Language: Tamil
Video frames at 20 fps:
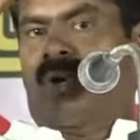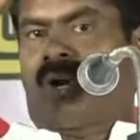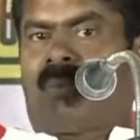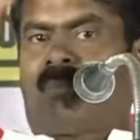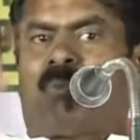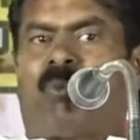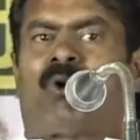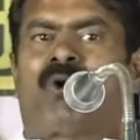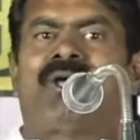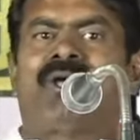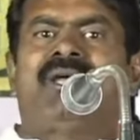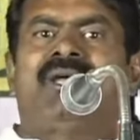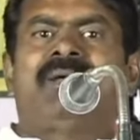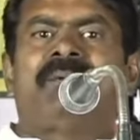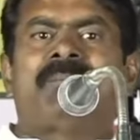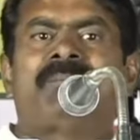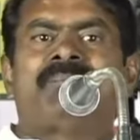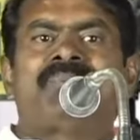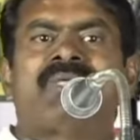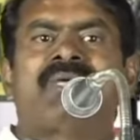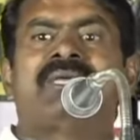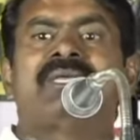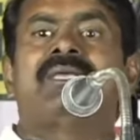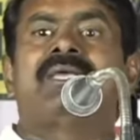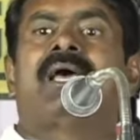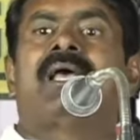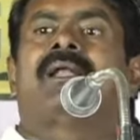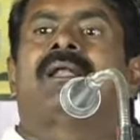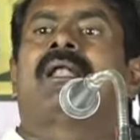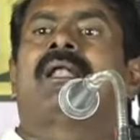ஊரா போய்
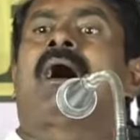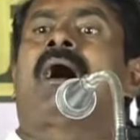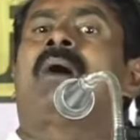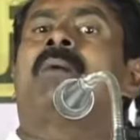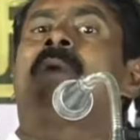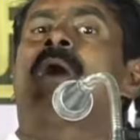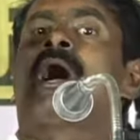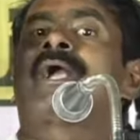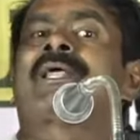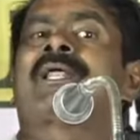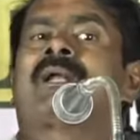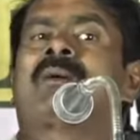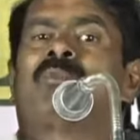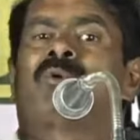எல்லா மாநில